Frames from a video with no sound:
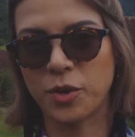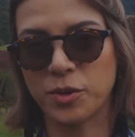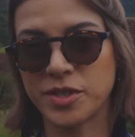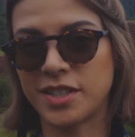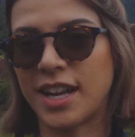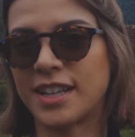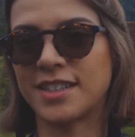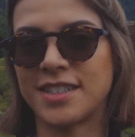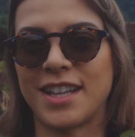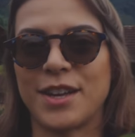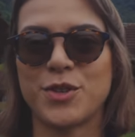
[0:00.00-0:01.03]
é considerada a
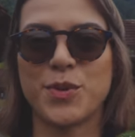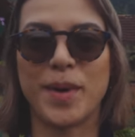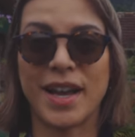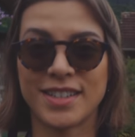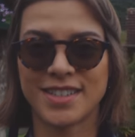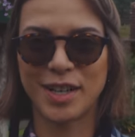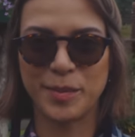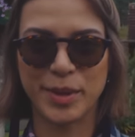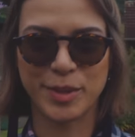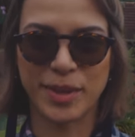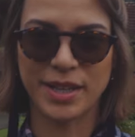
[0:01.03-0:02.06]
cidade mais
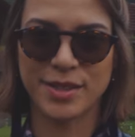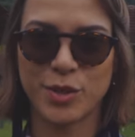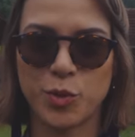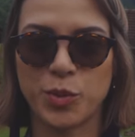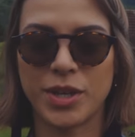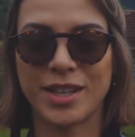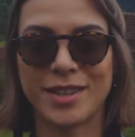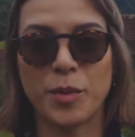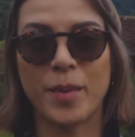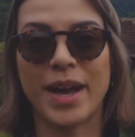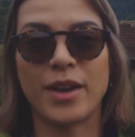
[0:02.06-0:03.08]
alemã do Brasil porque
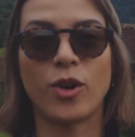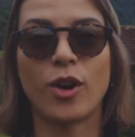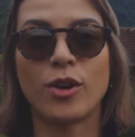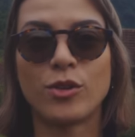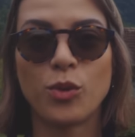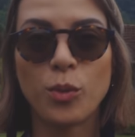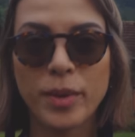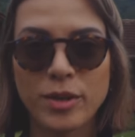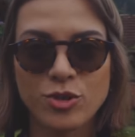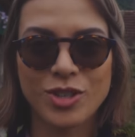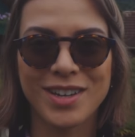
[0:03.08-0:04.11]
tem o maior
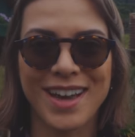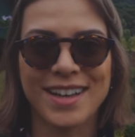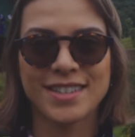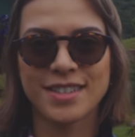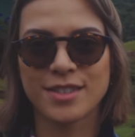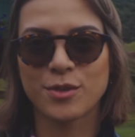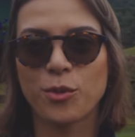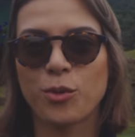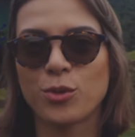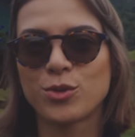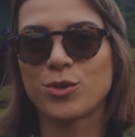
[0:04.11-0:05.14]
número de casas com
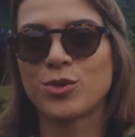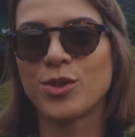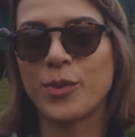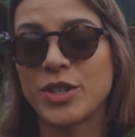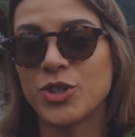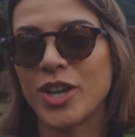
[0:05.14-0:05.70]
construção em